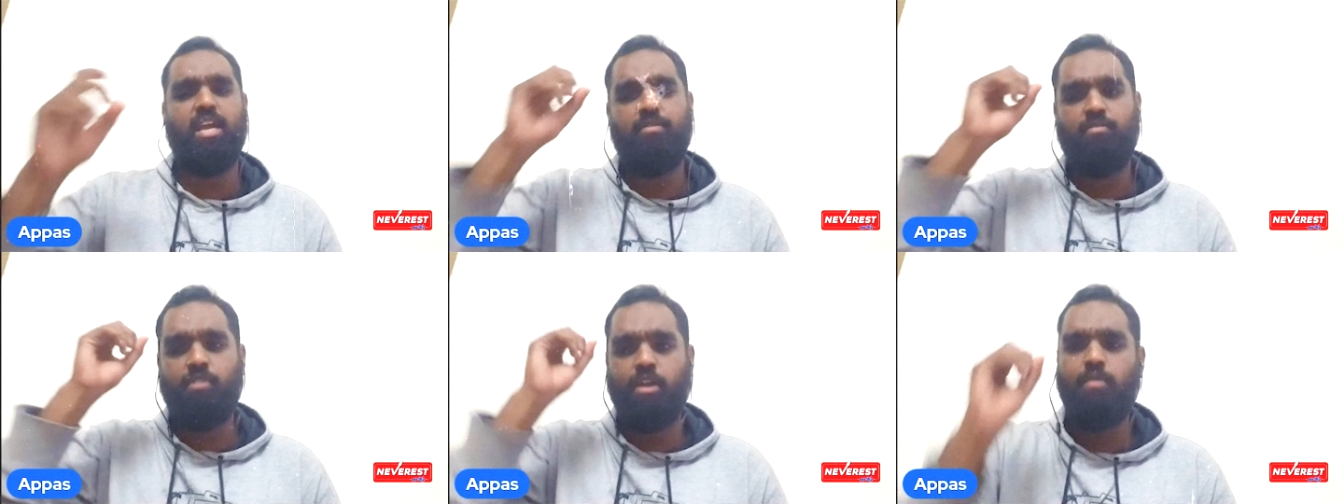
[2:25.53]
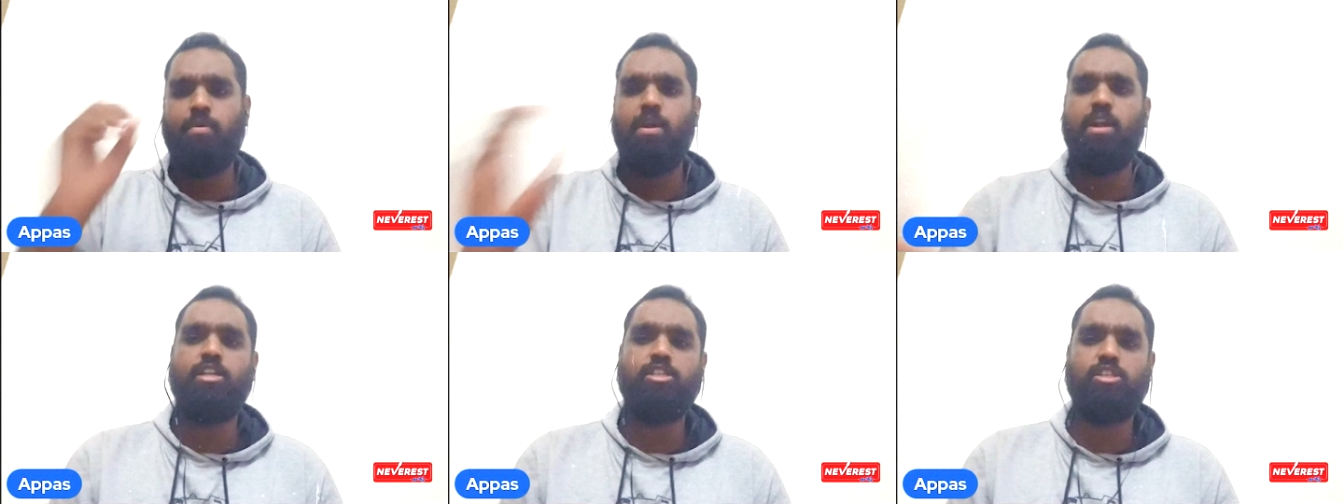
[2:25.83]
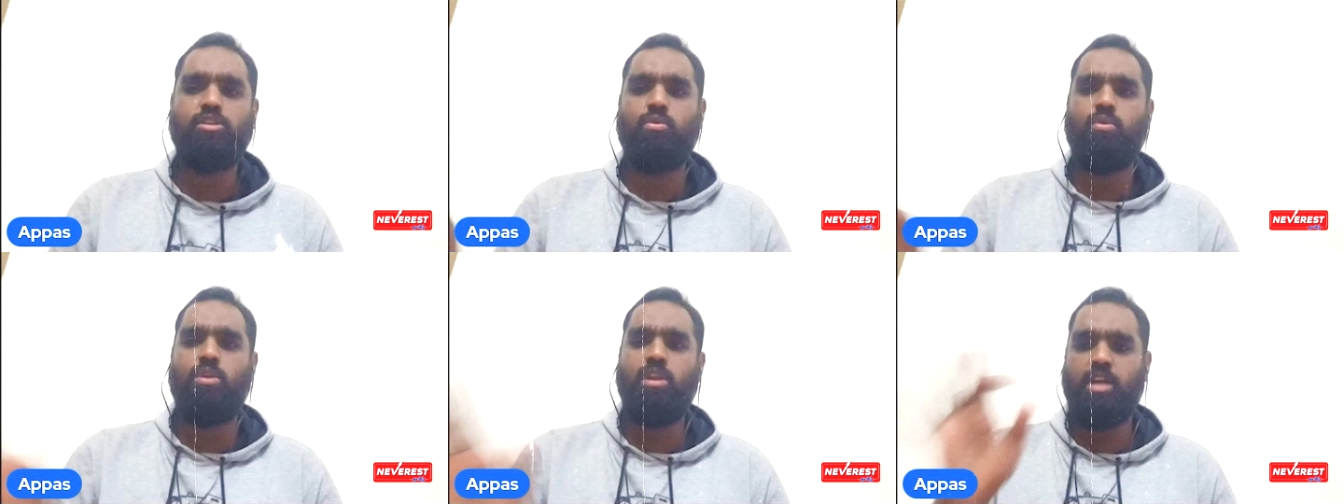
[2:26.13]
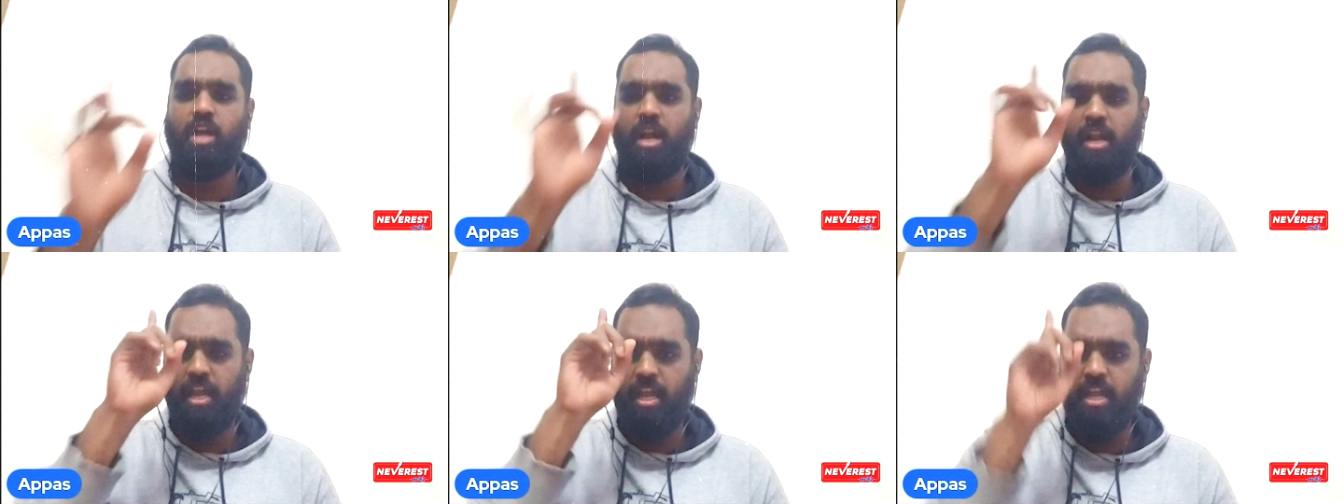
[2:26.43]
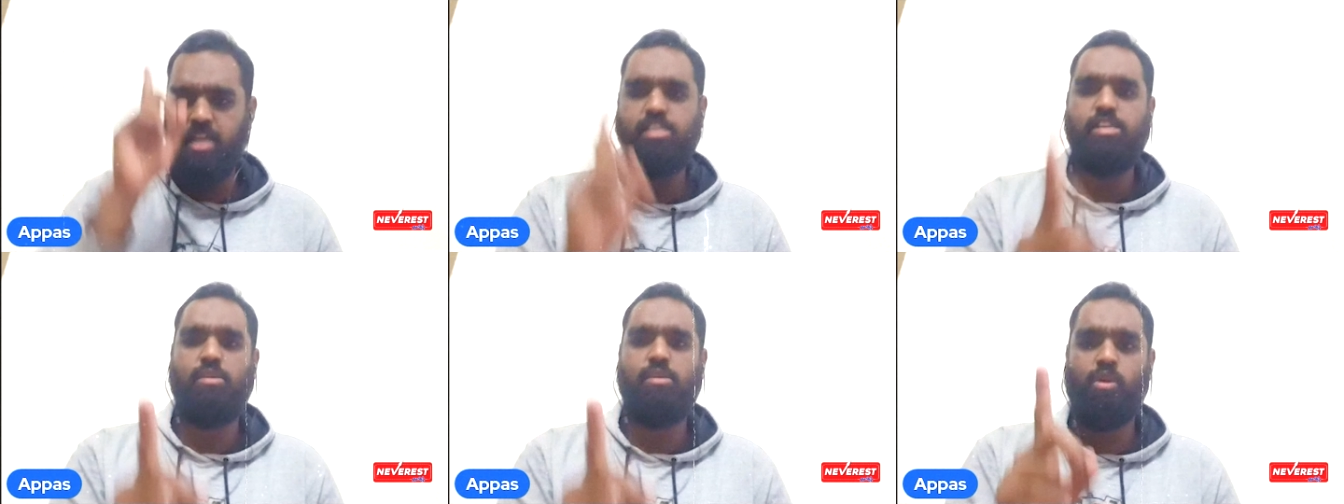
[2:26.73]
எவ்வளவு கொள்ளு
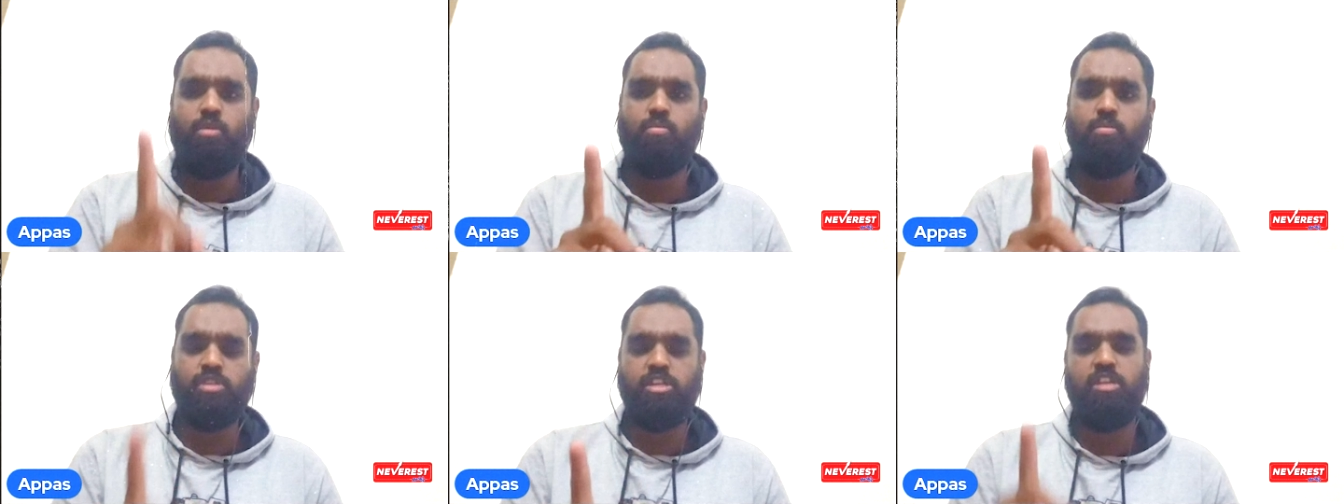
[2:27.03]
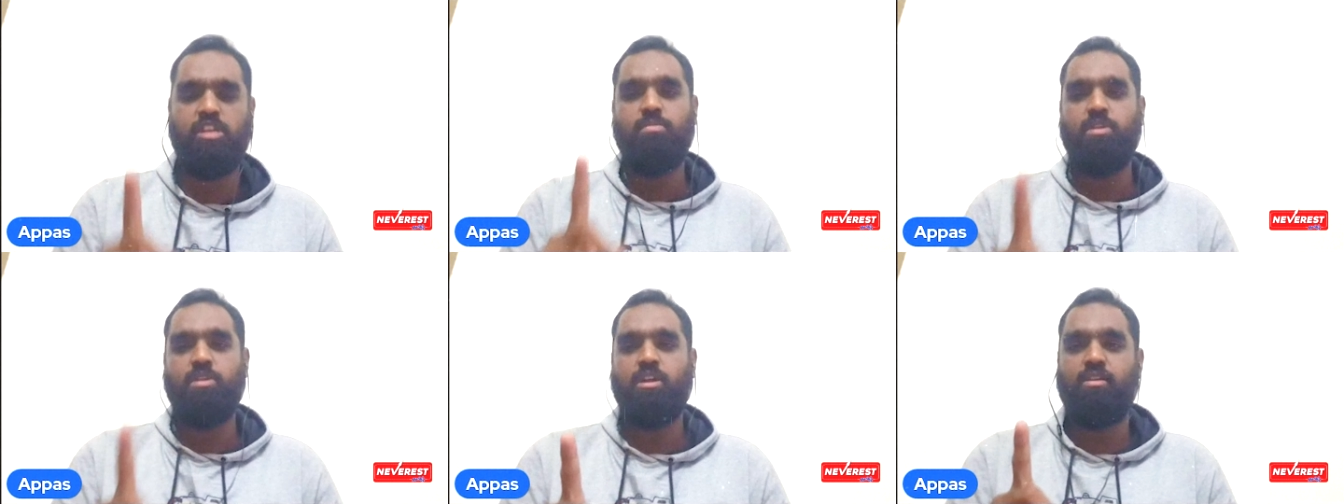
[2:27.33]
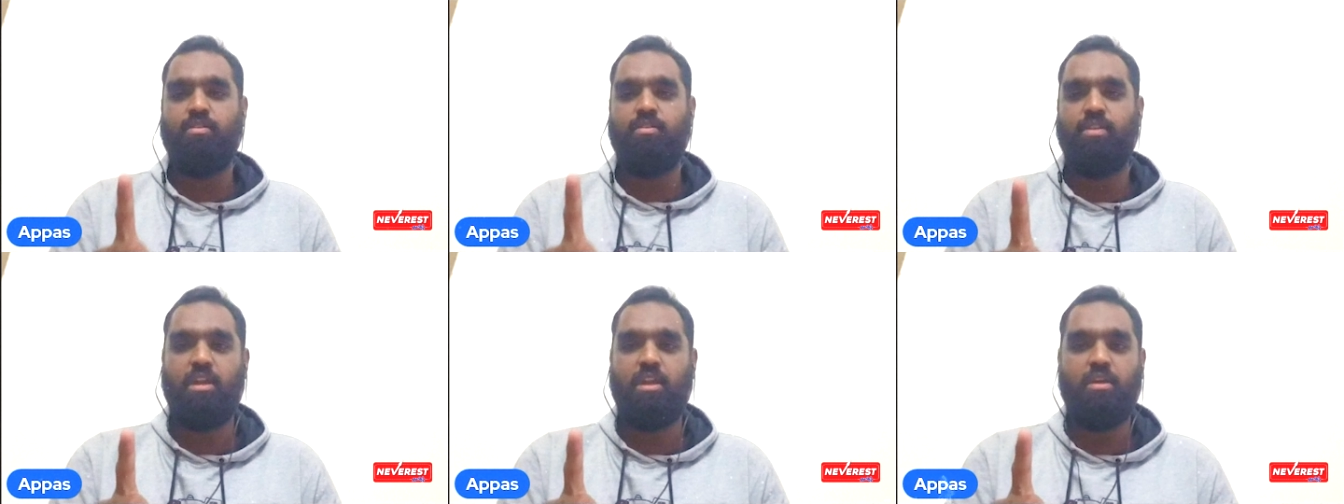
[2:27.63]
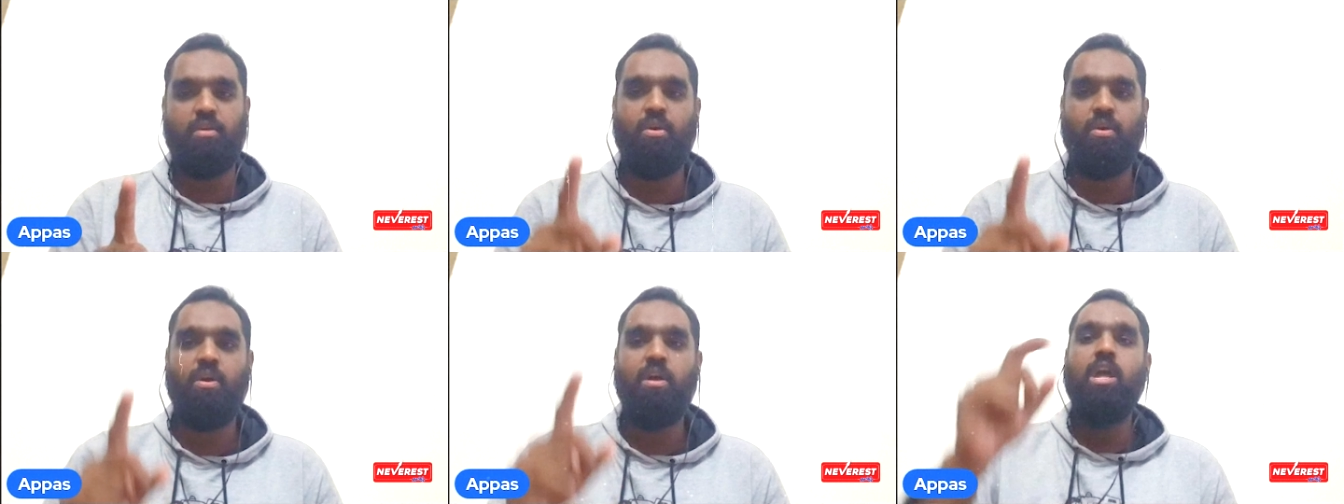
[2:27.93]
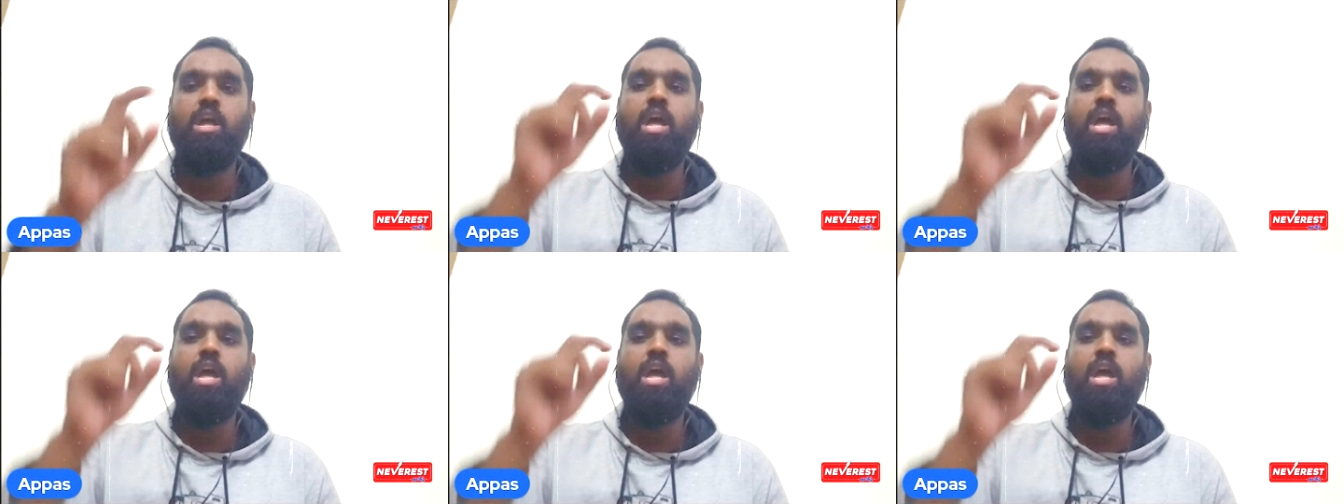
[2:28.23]
கடைசி ஒரு முஸ்லீம் இருக்கிற வரைக்கும்